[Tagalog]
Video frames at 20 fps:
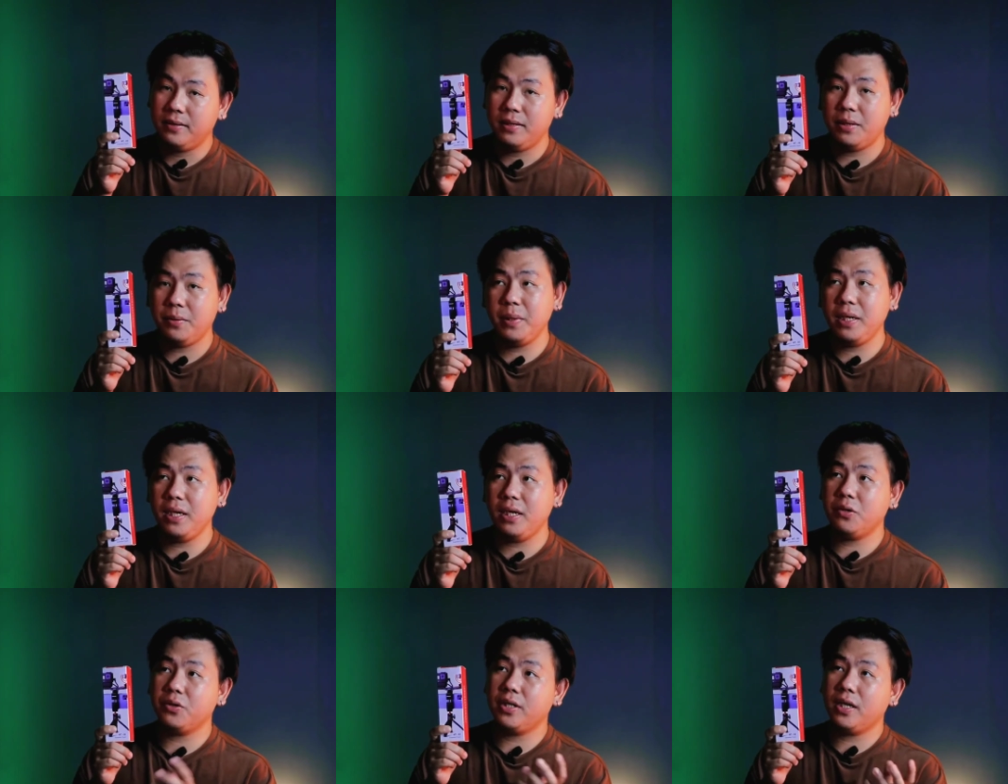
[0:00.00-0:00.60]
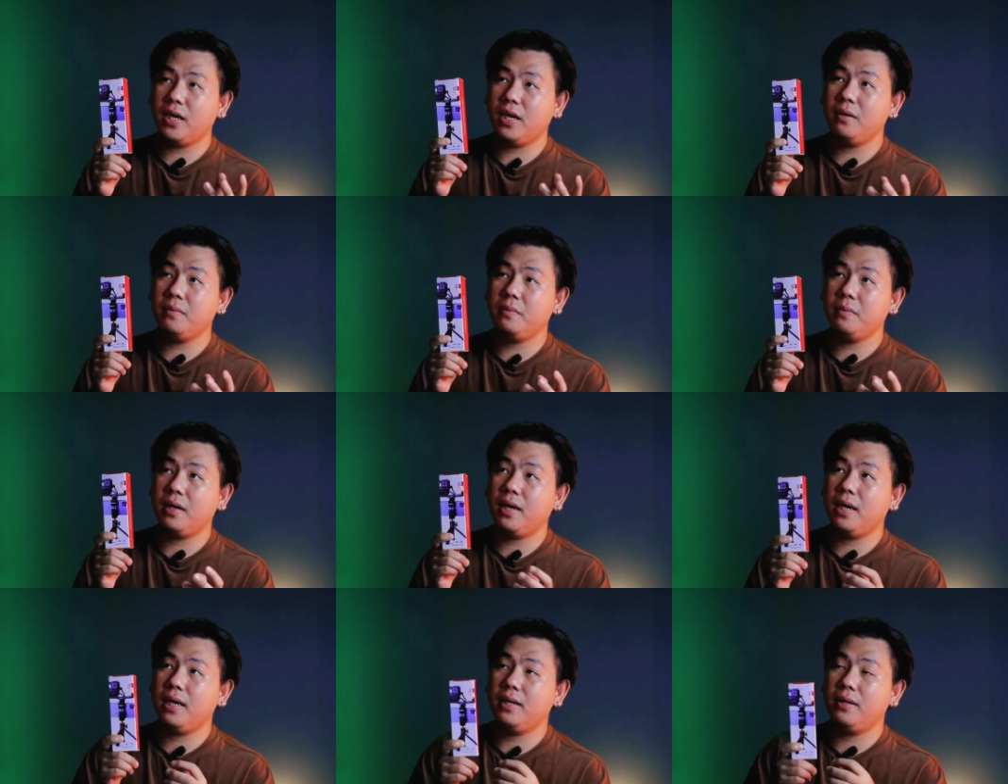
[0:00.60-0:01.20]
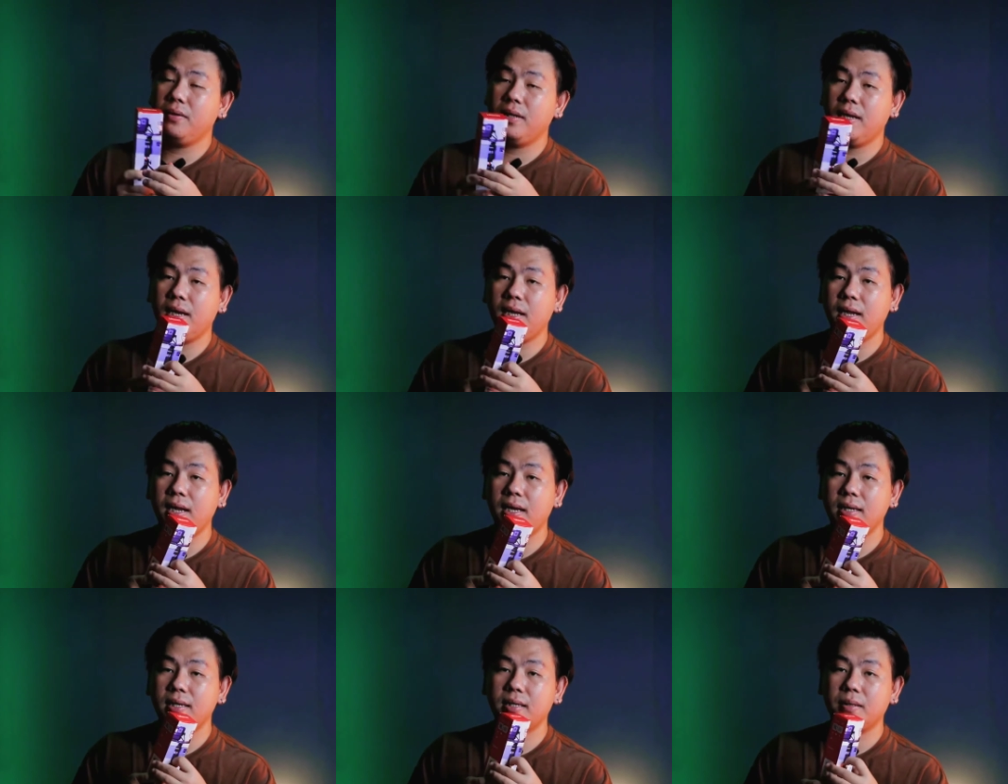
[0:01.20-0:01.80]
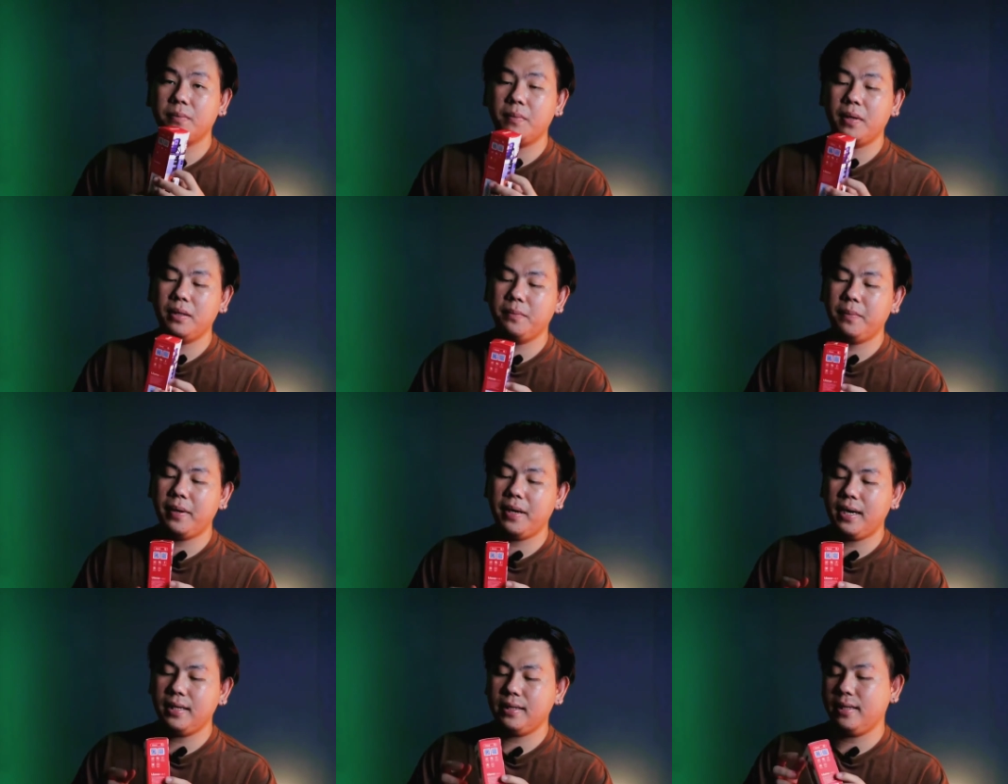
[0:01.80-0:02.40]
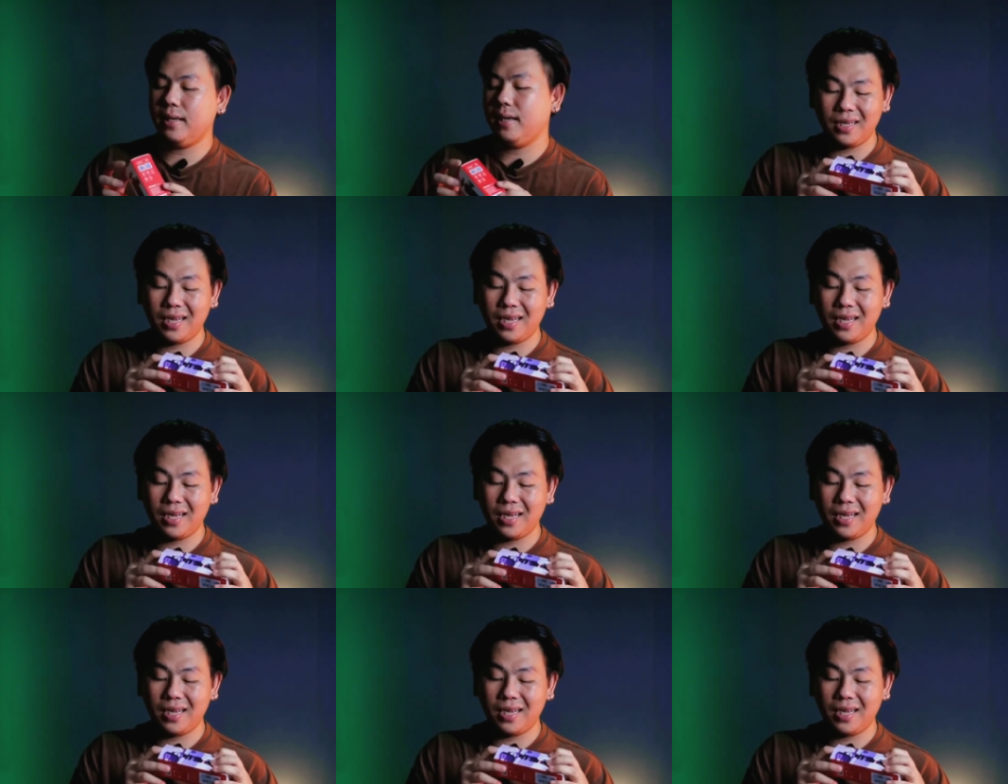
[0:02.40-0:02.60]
Nabili ko siya mga ano na, last month pa ata.